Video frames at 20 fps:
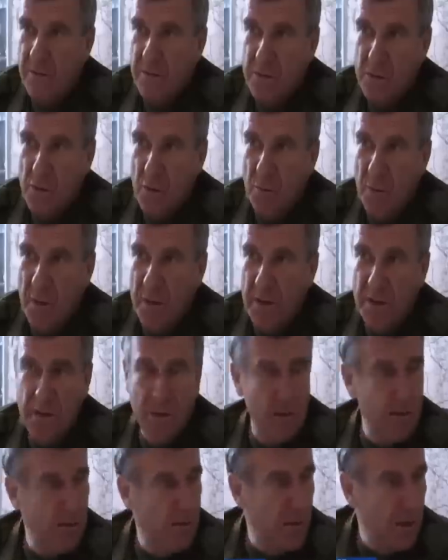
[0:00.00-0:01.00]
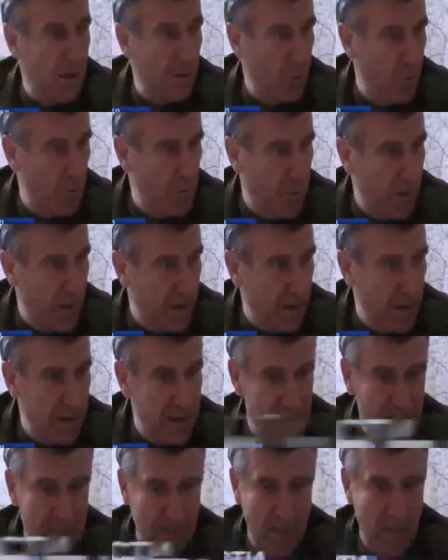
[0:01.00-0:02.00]
Чтобы не, э, огонь
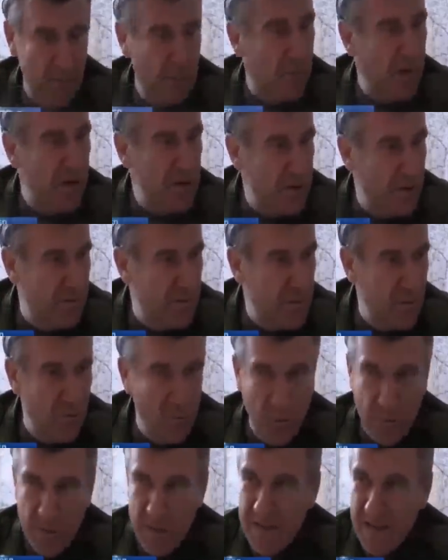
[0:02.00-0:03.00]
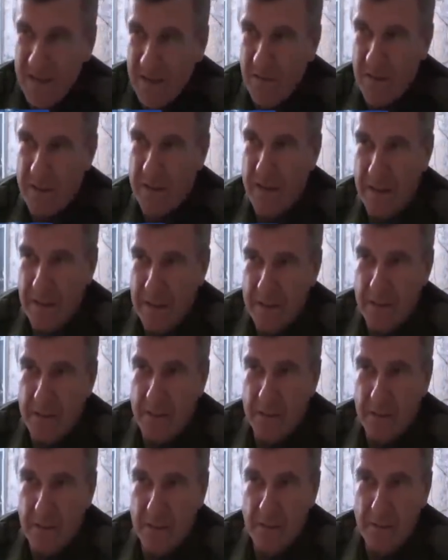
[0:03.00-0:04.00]
прекратился, прежде всего не хватает
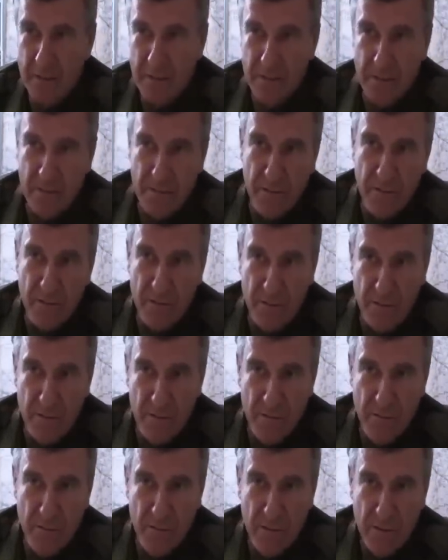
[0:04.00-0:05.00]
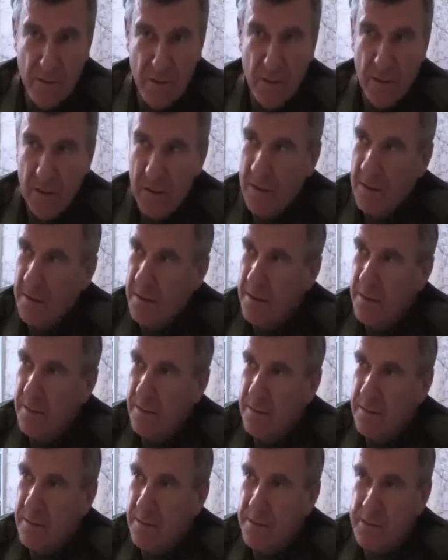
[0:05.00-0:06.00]
э,
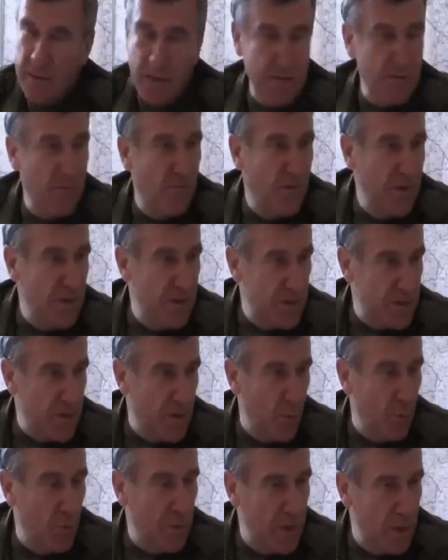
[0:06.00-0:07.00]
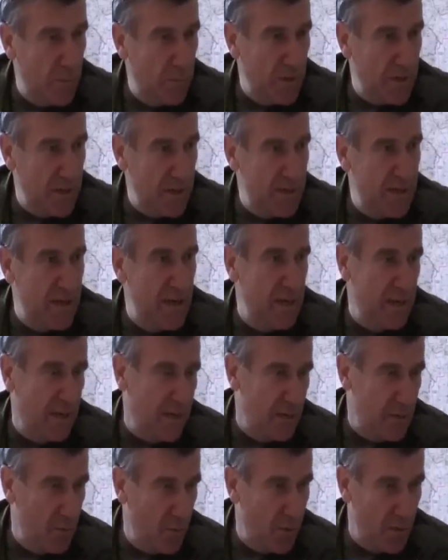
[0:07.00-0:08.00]
Э, скажем, выдержки у тех подразделений,
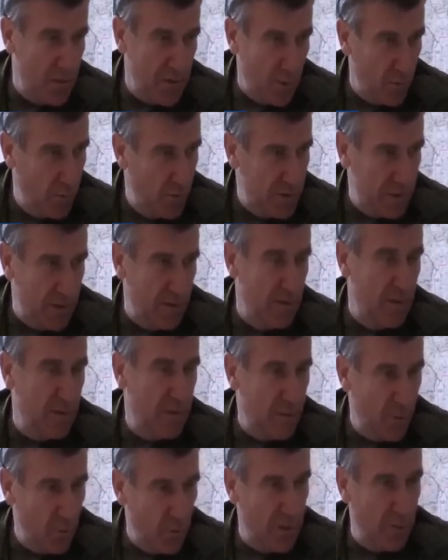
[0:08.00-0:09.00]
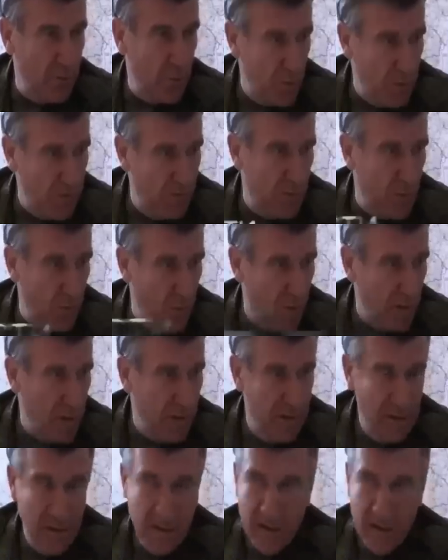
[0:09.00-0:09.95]
которые находятся друг напротив друга.